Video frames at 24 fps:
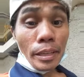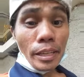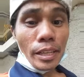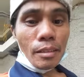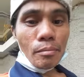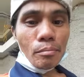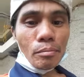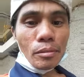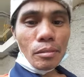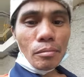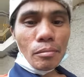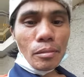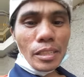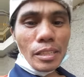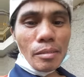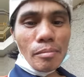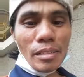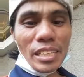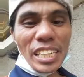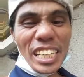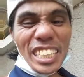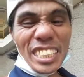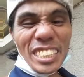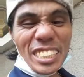ang
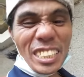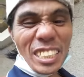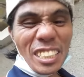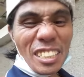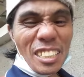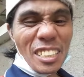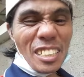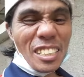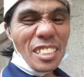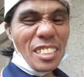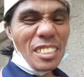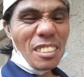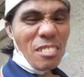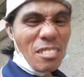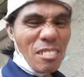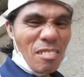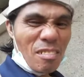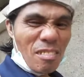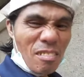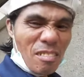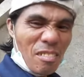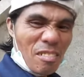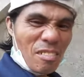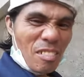problema i-check lang ito
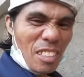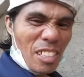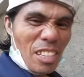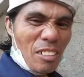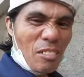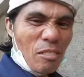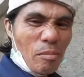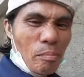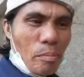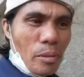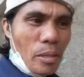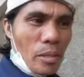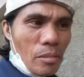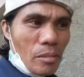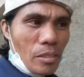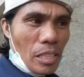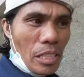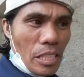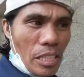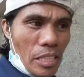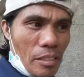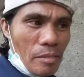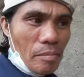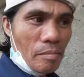wala akong crayon
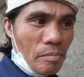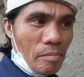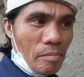dala